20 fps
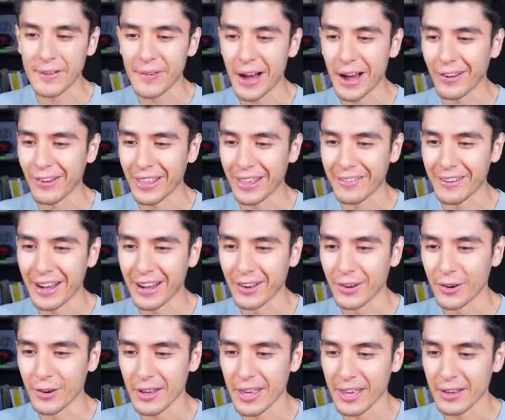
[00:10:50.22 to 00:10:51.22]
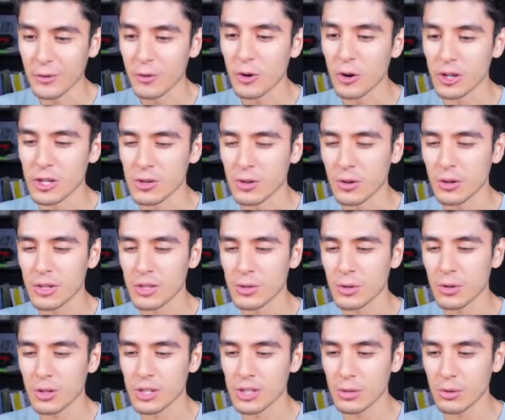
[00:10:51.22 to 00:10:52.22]
de abajo, de abajo. Ok, un coche, un coche,
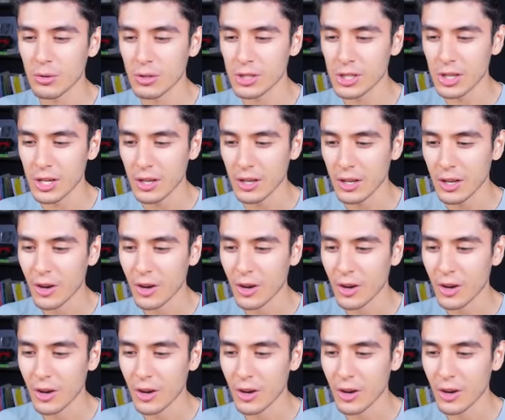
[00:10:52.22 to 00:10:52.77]
un coche, un coche.